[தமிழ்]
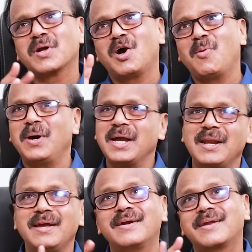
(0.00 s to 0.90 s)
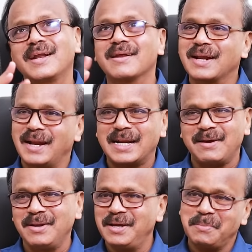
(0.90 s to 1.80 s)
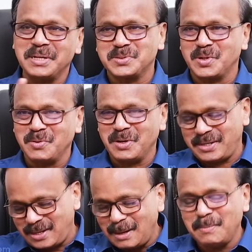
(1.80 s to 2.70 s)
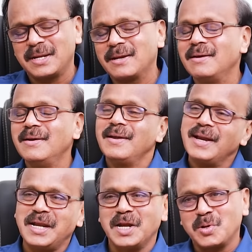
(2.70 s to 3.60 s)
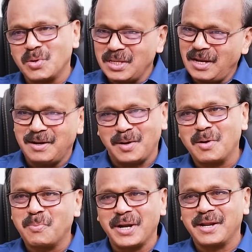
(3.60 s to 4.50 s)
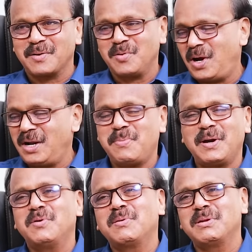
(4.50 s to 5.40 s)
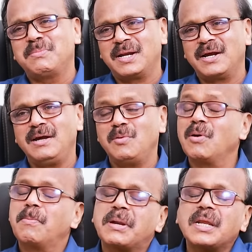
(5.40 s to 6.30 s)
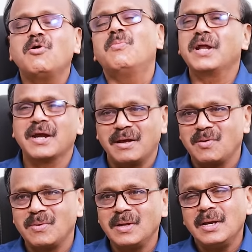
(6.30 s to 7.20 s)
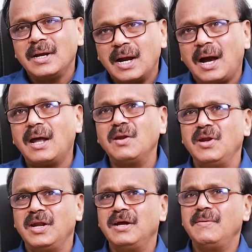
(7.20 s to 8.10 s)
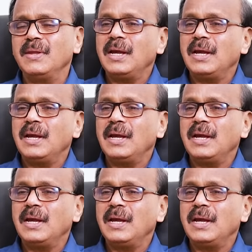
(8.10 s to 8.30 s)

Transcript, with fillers: ஒர்க் ஆகுமா இல்லையா ட்ரெய்லர் கனெக்ட் ஆகலை அப்படின்னு சொன்னவங்க அதே மாதிரி இந்தியன் டூக்கு இதெல்லாம் டாக் போயிட்டே இருக்கும் ஆனால் படம் வரும்போது பாருங்கள் ஒரு பெரிய ஓப்பனிங் கிடைக்கும் காரணம் என்னென்னா